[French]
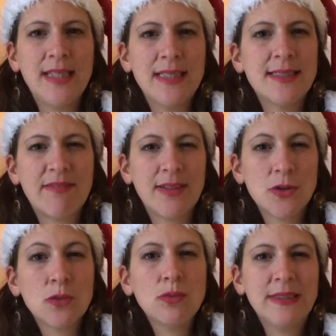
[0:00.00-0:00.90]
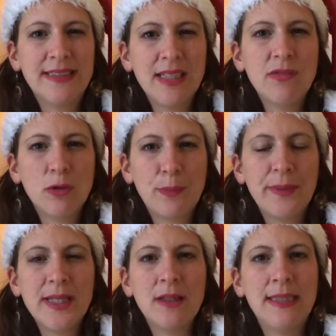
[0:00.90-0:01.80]
et ça va surtout
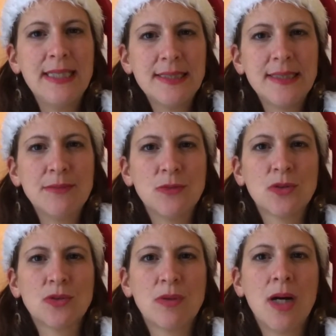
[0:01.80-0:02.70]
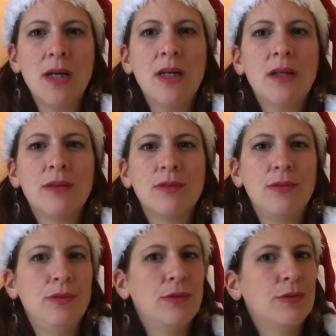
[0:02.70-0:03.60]
développer l'estime de soi
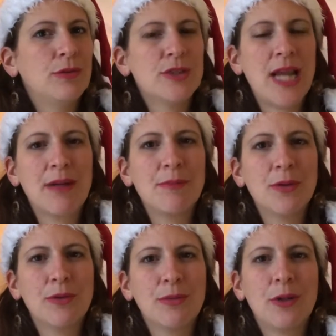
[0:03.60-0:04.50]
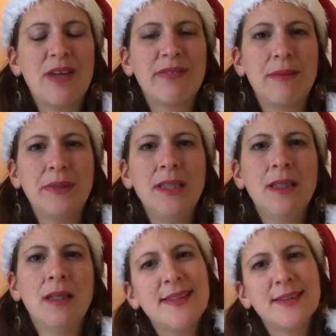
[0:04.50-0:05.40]
de, chaque membre de la
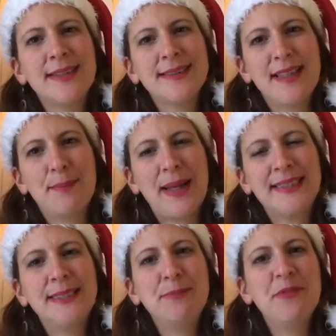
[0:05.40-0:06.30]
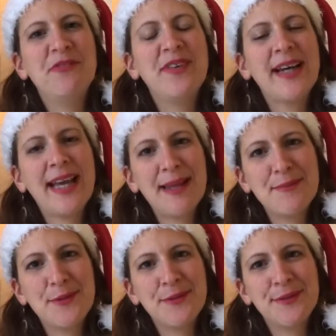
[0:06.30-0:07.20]
famille. Et ça, ça participe
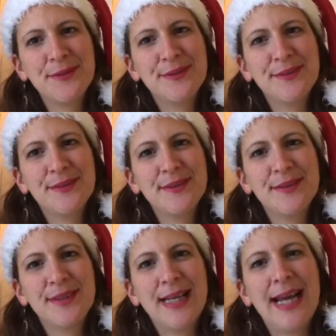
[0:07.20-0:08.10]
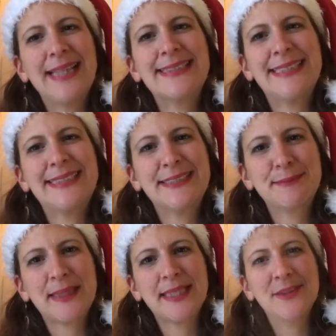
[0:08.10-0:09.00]
vraiment à cet
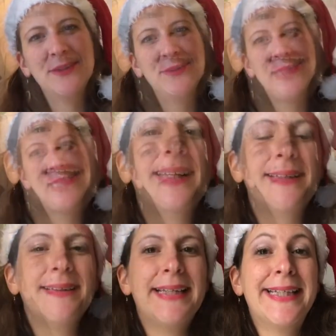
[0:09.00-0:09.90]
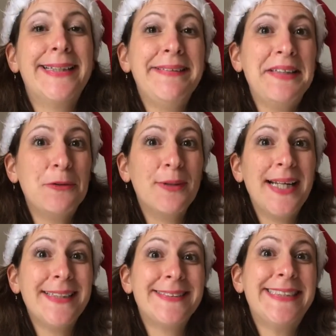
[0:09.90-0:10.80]
esprit de Noël. Et qui dit
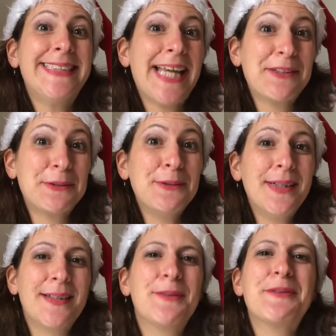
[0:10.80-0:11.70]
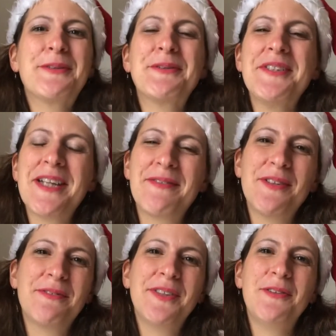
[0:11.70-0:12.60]
Noël dit cadeau. Alors aujourd'hui, j'avais
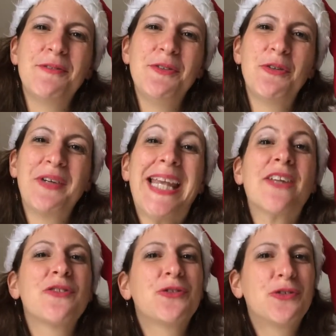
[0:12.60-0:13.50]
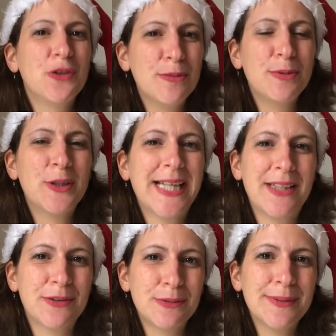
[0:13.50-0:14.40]
envie de vous offrir deux beaux
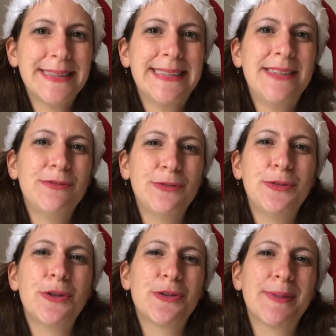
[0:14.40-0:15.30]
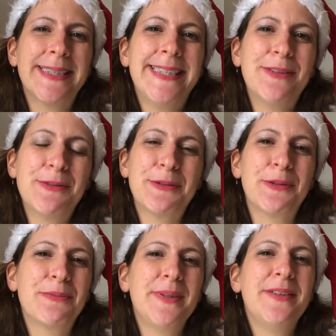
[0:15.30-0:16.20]
cadeaux si vous nous rejoignez
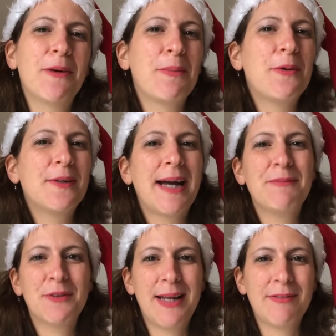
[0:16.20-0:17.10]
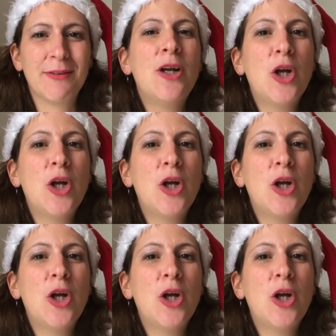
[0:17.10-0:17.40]
aujourd'hui dans le programme de l'Avent.